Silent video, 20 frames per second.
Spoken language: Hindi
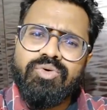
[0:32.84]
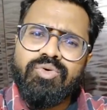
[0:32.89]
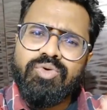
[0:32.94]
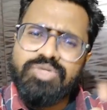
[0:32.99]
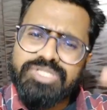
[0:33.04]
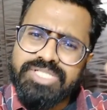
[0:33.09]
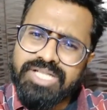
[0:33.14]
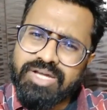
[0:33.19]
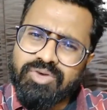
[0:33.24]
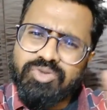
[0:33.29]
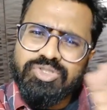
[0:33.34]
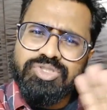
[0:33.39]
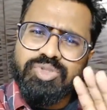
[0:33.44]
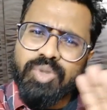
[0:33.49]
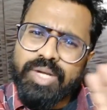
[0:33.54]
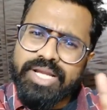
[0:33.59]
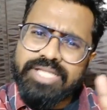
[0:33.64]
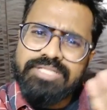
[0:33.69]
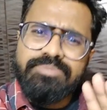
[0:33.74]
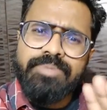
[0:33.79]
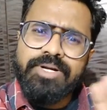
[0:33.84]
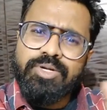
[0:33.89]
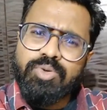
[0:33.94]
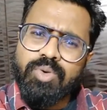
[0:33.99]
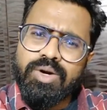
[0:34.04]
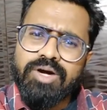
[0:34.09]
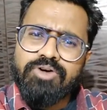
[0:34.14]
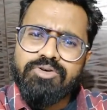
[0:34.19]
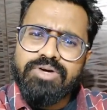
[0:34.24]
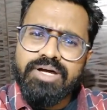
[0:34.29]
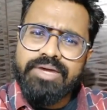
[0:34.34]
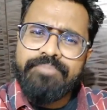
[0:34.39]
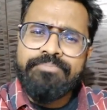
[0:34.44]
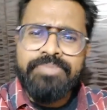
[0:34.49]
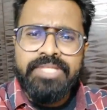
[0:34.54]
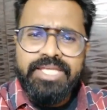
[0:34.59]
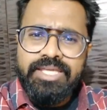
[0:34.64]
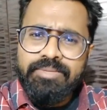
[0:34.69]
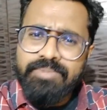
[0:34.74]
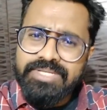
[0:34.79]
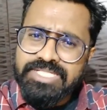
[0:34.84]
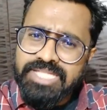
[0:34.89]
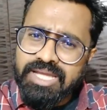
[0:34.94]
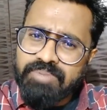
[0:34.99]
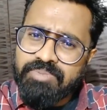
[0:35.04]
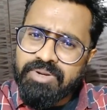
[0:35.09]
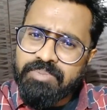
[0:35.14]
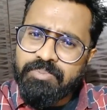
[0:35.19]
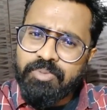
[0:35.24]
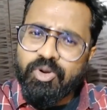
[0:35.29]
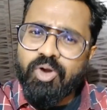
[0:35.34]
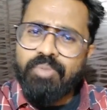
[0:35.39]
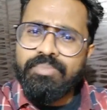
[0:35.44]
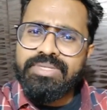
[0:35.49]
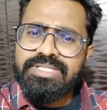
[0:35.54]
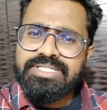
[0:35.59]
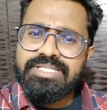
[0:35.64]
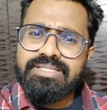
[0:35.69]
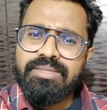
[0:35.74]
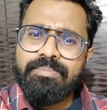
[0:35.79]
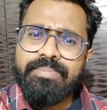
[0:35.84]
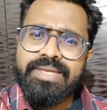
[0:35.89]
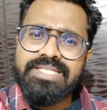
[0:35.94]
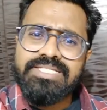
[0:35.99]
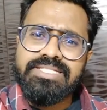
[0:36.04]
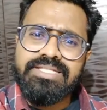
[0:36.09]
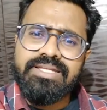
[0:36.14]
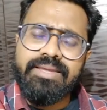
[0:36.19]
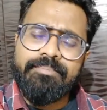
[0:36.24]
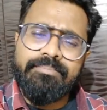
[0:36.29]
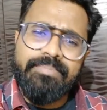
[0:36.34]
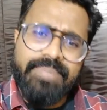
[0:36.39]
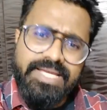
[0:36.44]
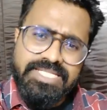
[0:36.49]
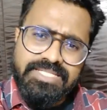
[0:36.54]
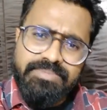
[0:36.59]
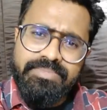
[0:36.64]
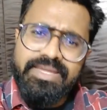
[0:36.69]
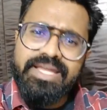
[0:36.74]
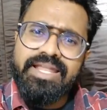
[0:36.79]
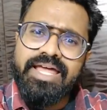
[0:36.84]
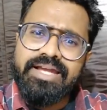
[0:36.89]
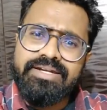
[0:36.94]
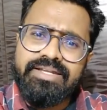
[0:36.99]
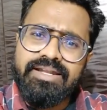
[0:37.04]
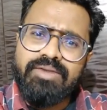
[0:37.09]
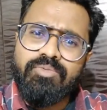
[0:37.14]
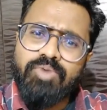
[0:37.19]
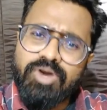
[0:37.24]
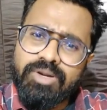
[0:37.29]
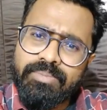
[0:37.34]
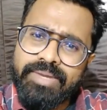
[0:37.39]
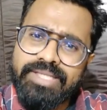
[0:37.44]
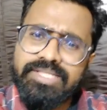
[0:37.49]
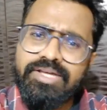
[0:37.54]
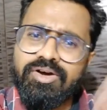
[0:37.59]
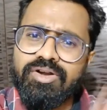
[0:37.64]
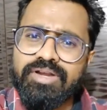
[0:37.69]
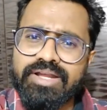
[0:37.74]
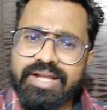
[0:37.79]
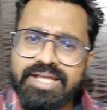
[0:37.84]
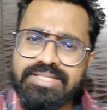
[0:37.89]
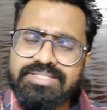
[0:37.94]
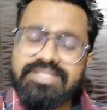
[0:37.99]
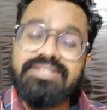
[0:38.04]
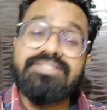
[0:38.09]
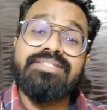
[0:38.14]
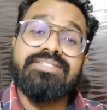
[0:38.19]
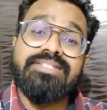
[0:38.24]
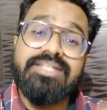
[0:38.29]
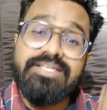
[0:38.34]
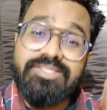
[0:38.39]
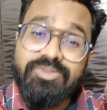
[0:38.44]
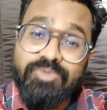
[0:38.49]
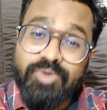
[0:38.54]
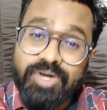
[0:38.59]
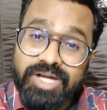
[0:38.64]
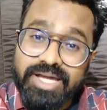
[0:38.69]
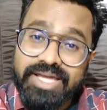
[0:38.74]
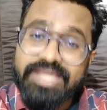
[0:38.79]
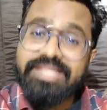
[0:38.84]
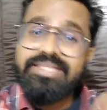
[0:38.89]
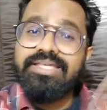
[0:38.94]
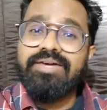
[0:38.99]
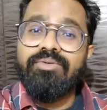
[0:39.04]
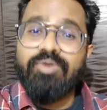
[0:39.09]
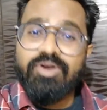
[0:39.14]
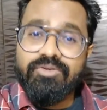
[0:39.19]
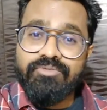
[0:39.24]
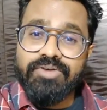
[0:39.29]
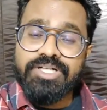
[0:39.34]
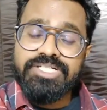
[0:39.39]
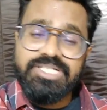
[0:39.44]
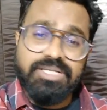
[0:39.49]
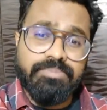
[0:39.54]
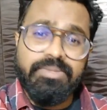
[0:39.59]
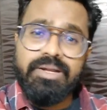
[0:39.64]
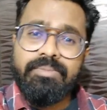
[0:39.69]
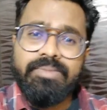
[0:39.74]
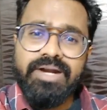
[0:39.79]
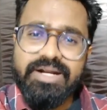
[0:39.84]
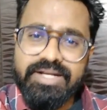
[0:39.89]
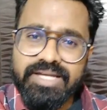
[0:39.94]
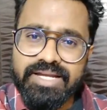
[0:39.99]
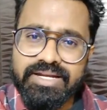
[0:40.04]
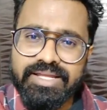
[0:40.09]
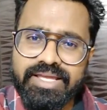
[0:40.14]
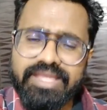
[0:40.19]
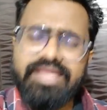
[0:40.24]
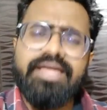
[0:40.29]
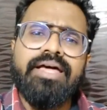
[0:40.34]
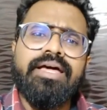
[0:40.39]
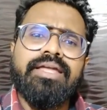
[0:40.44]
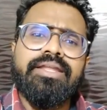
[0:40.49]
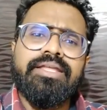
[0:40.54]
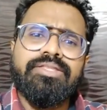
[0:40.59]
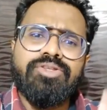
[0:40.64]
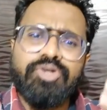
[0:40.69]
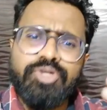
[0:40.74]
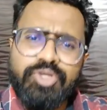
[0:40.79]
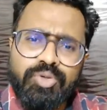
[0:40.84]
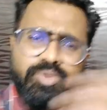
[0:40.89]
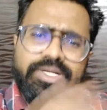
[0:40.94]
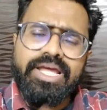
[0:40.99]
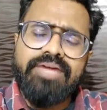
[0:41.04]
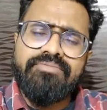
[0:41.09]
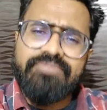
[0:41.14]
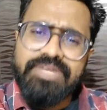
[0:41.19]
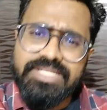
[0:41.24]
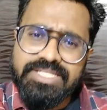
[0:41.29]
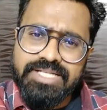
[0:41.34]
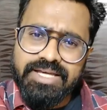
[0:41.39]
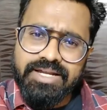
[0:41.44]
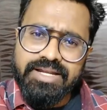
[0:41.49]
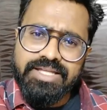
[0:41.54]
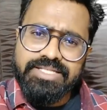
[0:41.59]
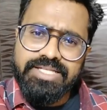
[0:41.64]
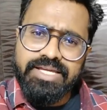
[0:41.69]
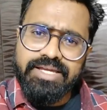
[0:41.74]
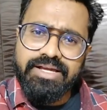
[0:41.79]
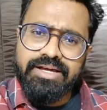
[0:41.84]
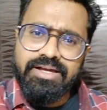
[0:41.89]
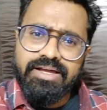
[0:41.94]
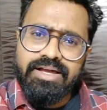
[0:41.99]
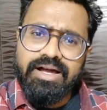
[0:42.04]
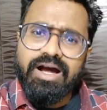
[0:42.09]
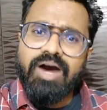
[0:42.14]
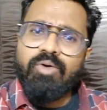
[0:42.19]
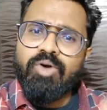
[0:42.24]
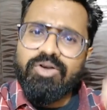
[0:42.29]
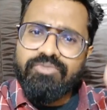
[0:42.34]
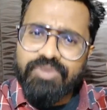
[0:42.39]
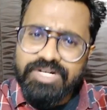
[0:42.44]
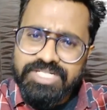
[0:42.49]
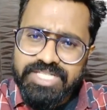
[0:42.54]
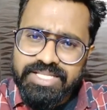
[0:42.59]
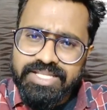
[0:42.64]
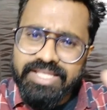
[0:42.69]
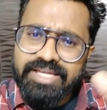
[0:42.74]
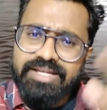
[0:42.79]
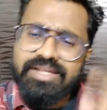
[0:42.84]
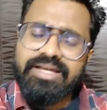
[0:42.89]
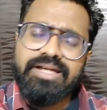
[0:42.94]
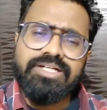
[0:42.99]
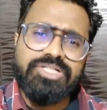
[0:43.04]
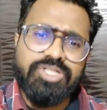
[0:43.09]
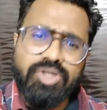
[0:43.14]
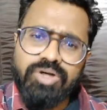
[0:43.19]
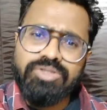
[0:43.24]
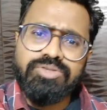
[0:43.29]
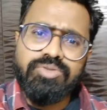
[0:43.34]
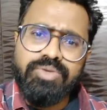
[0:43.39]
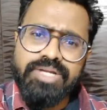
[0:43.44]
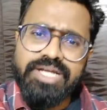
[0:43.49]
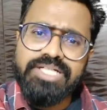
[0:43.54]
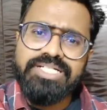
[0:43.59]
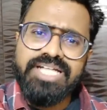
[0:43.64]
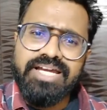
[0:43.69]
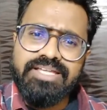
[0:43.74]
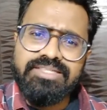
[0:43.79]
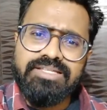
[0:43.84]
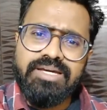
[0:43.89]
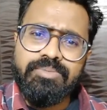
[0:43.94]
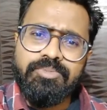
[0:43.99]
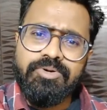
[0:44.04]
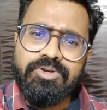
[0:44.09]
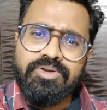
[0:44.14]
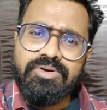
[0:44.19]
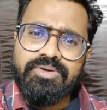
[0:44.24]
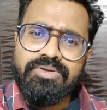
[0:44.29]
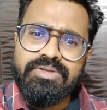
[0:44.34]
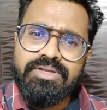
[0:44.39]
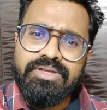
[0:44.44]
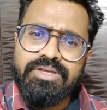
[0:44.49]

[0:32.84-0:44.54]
कुछ ना कुछ तो अरेंजमेंट हुआ होगा ही मस्ट हैव बीन प्रॉमिस्ड द बेस्ट बेस्ट मेल एक्टर अवार्ड बाय द ऑर्गेनाइजर्स इसलिए तो वो गए थे अवार्ड फंक्शन पर बन ठन के नहीं तो क्यों टाइम वेस्ट करने जाएगा अवार्ड फंक्शन देखने का शौक थोड़ी है शाहिद कपूर को